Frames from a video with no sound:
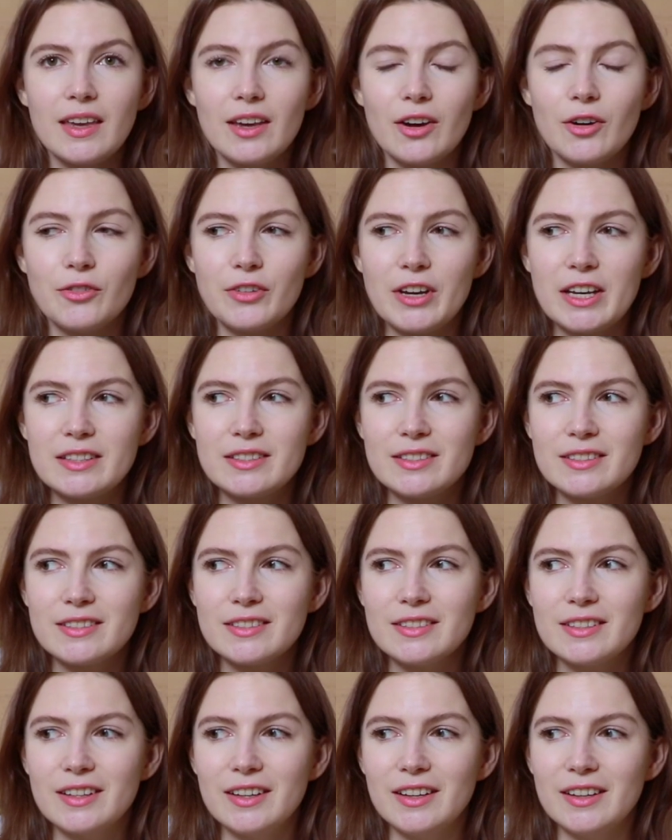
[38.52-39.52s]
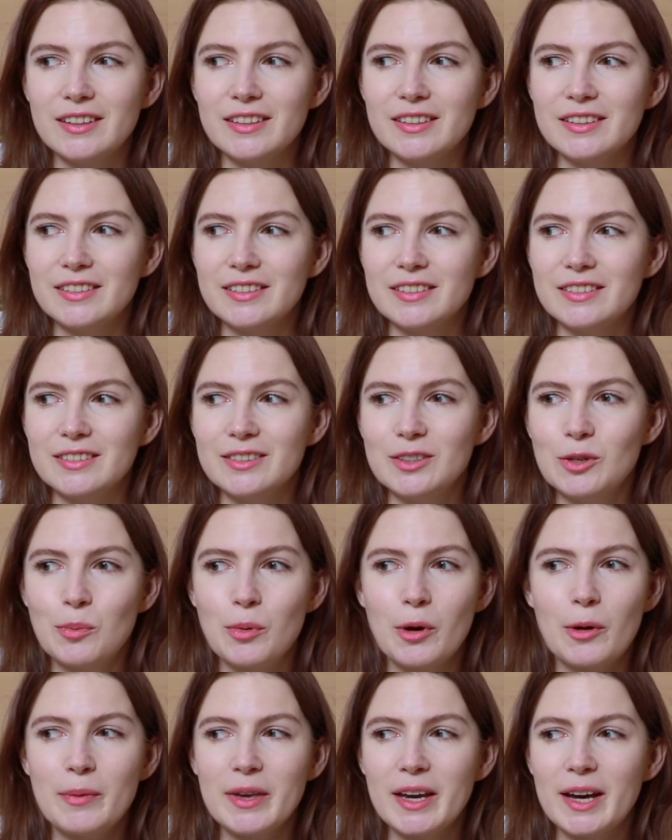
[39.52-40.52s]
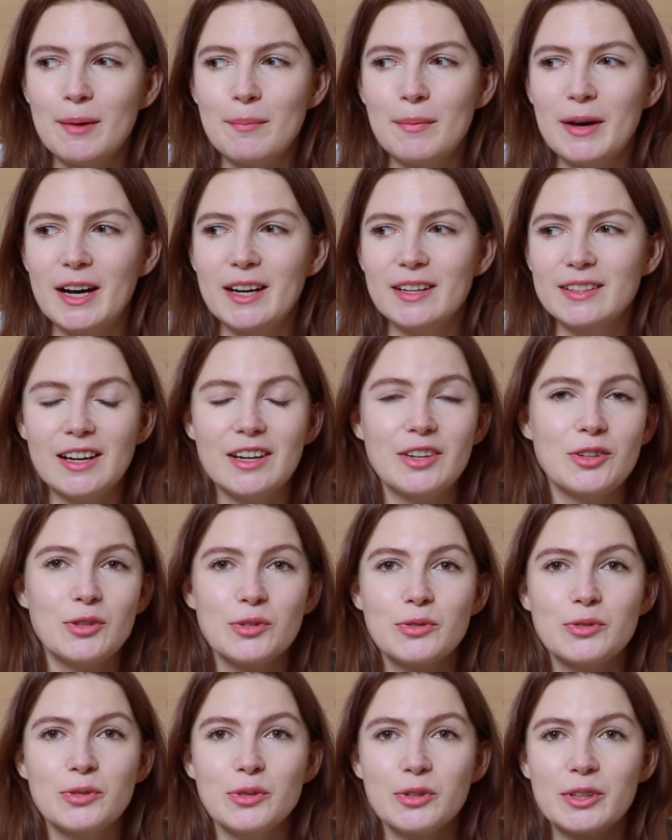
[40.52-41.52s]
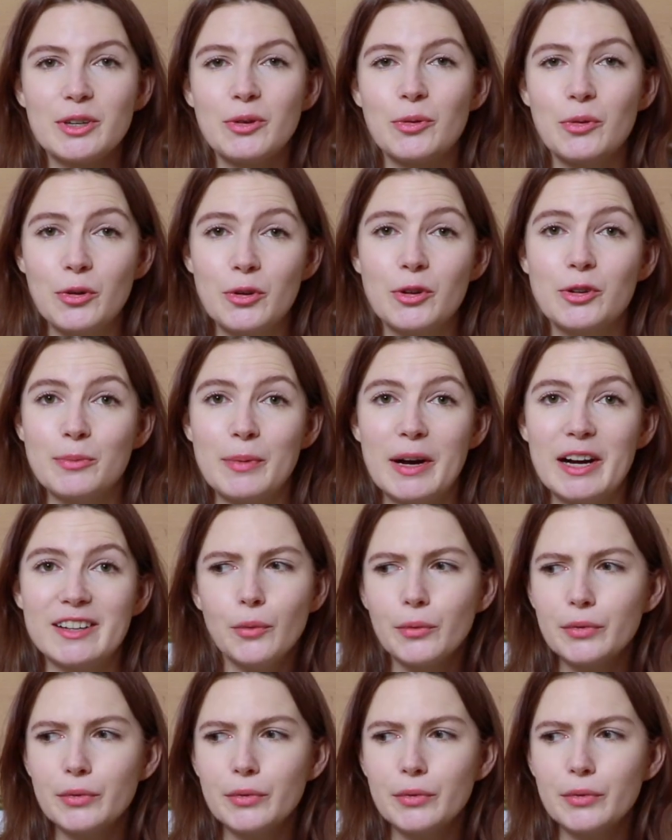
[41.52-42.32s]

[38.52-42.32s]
Et en fait, euh, le premier appart a juste tourné au cauchemar.